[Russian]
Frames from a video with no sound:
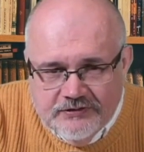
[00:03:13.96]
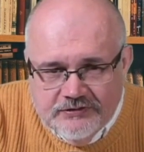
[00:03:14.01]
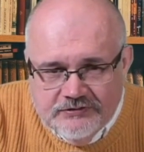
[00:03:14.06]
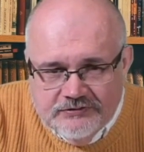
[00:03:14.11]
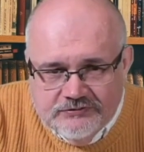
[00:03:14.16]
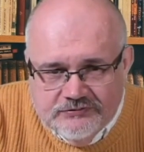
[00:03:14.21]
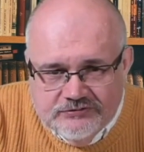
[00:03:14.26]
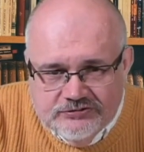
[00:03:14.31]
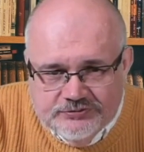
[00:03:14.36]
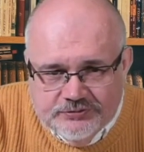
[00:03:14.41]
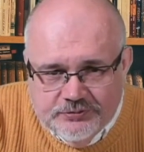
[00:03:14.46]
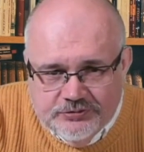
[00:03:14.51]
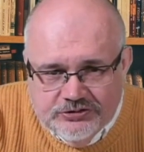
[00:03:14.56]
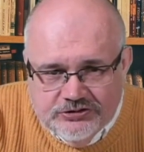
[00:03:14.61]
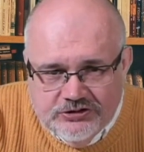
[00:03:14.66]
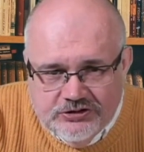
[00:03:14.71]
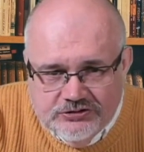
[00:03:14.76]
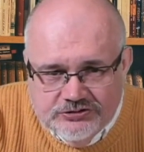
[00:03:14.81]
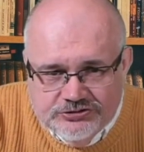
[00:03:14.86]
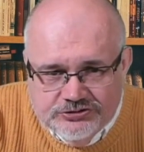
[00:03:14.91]

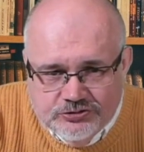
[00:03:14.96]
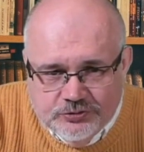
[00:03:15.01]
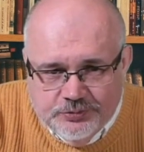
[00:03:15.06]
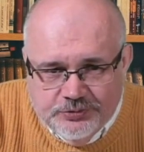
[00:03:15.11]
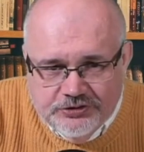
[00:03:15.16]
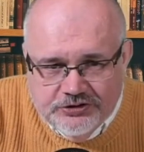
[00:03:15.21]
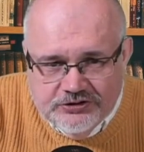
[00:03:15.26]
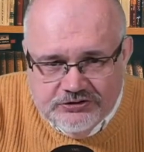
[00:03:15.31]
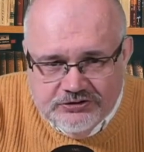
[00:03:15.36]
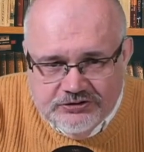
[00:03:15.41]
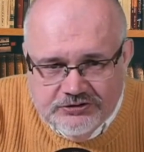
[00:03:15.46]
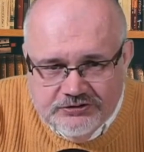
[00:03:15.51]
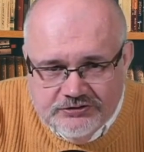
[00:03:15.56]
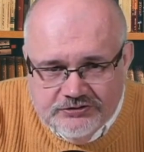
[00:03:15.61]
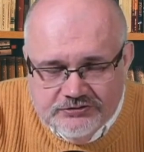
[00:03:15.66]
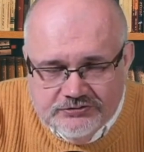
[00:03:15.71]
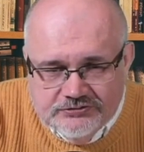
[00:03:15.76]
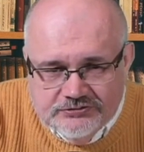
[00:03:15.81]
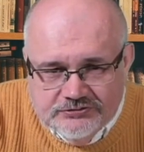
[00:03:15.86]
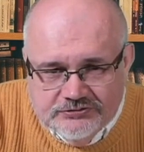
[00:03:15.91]
вспоминал, что пьяный
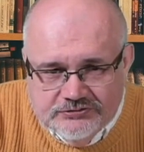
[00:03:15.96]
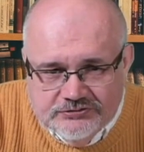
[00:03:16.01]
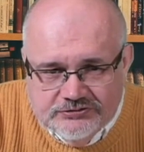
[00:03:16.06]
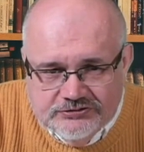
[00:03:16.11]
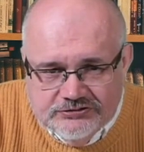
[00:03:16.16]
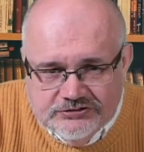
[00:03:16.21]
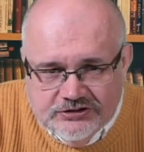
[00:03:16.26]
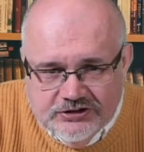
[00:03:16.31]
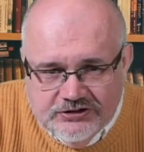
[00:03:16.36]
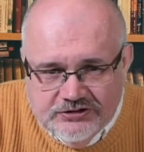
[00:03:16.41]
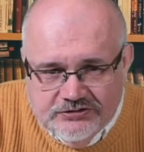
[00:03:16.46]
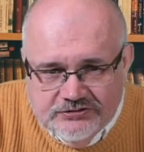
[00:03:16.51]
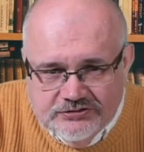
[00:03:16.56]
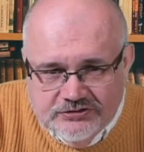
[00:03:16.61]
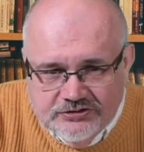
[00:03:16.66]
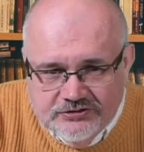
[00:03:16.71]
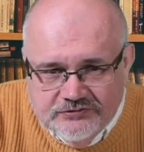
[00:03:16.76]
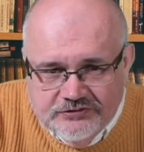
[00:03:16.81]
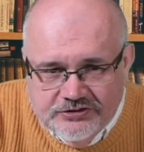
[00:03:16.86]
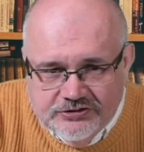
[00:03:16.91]
э, Сталин
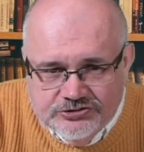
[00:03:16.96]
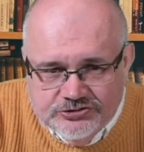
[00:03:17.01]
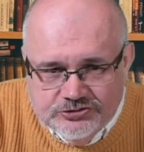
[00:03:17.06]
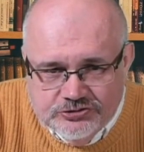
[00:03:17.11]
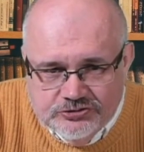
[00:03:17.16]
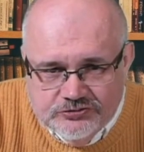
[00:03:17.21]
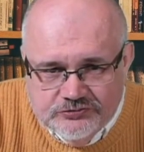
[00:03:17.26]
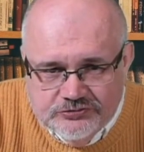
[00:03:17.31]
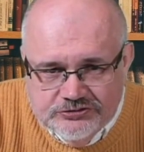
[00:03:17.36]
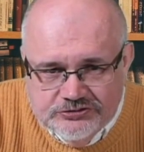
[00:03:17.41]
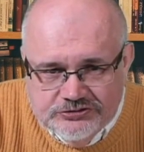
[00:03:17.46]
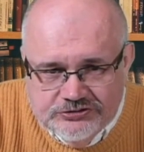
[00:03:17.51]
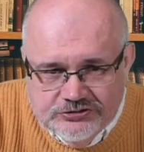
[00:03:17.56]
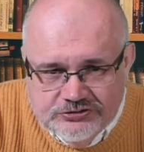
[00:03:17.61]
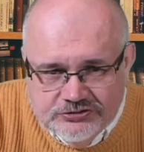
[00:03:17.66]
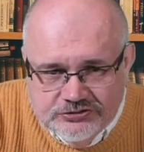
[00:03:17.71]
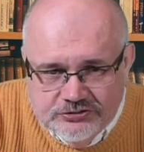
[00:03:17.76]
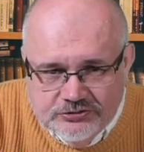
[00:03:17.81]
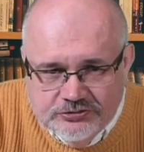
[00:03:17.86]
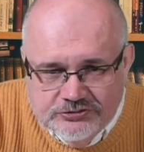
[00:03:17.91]
говорил, что он его
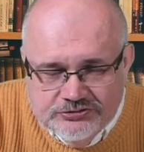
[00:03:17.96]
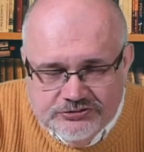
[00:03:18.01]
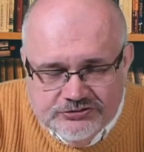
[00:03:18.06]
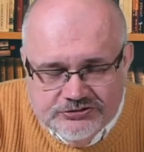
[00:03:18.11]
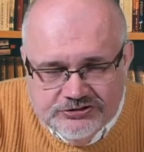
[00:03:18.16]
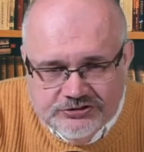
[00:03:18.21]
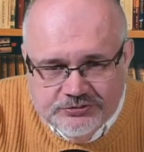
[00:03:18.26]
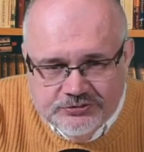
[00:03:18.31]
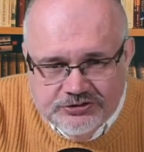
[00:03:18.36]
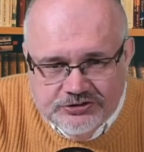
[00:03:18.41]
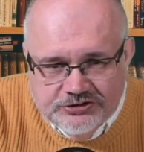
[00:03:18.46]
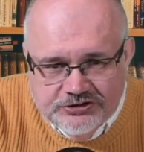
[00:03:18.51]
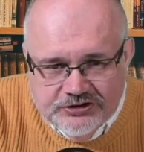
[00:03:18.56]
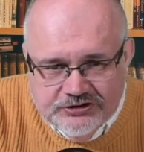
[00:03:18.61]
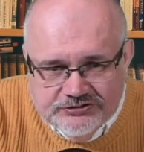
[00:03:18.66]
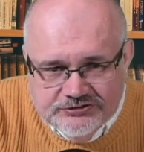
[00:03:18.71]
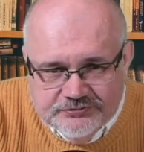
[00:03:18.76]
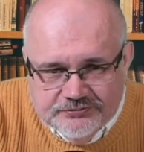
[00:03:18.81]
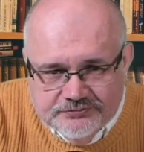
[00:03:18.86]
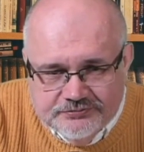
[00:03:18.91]
сделает грузинским
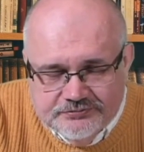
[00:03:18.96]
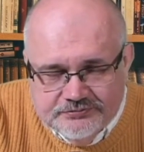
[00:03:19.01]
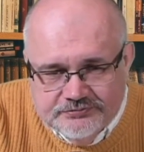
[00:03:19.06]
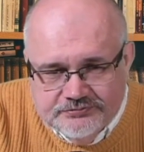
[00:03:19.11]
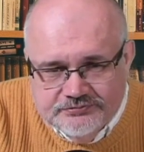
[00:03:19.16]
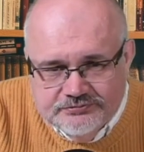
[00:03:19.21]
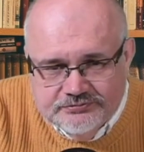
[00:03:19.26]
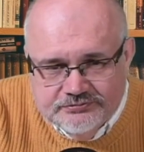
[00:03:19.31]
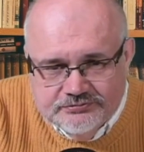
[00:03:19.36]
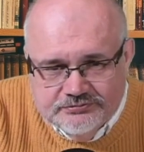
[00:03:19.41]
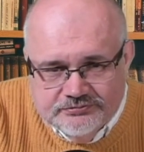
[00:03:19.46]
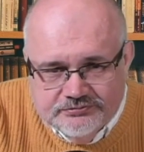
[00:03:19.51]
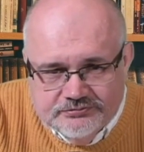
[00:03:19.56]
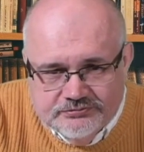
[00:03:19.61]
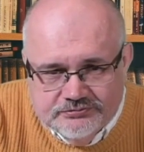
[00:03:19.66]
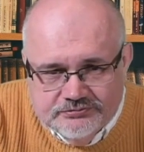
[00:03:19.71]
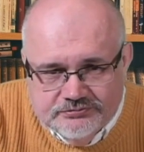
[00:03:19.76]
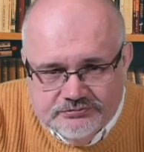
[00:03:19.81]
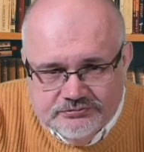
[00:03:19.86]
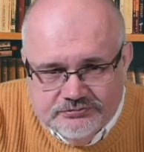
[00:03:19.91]
князем?
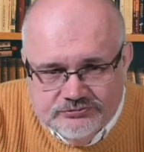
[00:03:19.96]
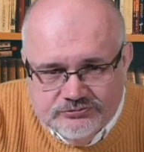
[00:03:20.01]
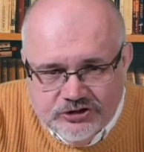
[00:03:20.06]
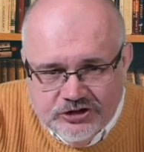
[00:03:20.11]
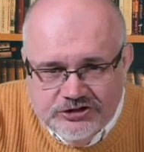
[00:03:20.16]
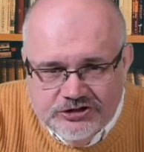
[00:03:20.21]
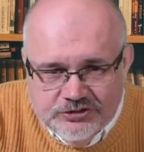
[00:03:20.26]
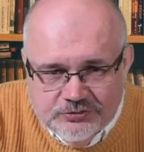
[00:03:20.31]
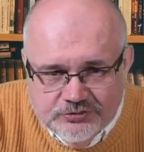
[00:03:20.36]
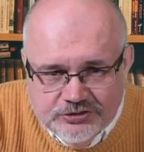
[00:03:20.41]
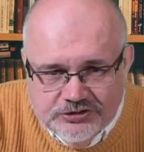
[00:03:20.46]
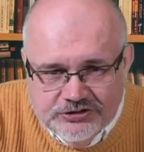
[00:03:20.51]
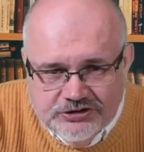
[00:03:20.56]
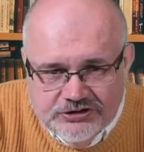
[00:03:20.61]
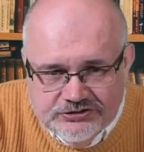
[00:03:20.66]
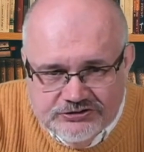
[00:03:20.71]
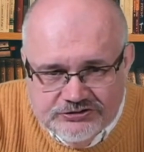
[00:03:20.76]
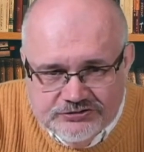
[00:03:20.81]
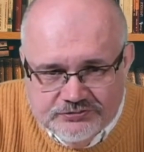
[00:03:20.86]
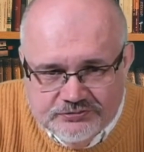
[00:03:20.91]
Каким
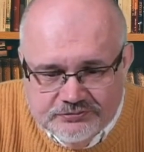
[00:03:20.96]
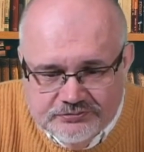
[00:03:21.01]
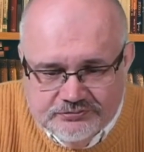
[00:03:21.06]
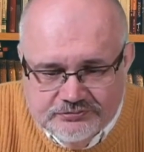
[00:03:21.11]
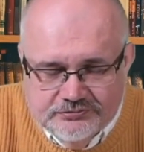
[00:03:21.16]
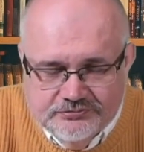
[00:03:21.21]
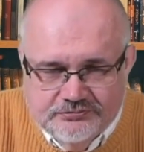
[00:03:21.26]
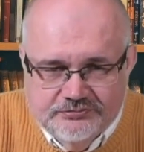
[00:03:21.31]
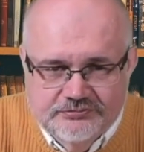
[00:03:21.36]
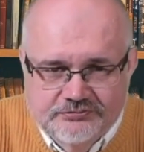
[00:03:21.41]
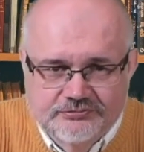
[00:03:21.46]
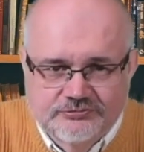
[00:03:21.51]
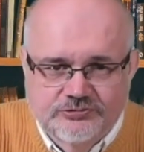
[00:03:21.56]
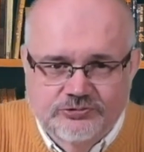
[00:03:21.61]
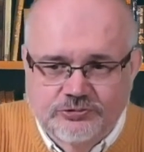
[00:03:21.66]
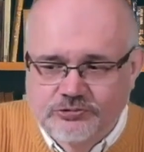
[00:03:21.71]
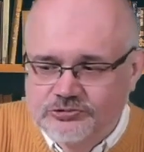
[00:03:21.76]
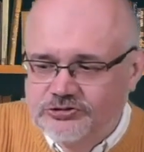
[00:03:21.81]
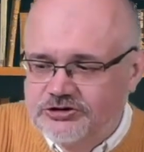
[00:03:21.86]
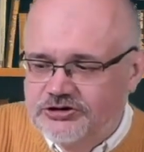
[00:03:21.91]
князем?
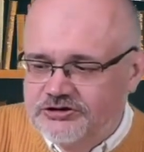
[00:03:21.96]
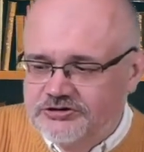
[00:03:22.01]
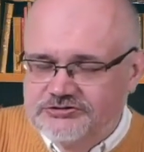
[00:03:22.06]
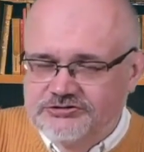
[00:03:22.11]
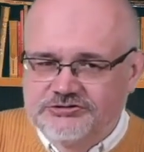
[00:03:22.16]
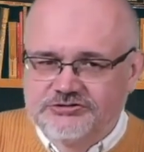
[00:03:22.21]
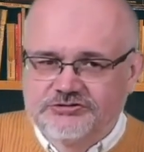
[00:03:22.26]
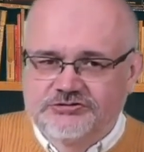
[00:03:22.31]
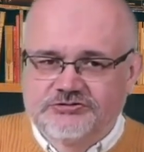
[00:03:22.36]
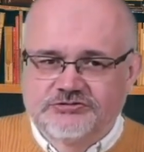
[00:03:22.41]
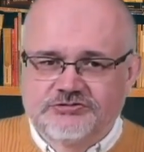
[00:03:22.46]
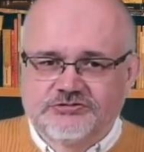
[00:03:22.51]
Куда, где?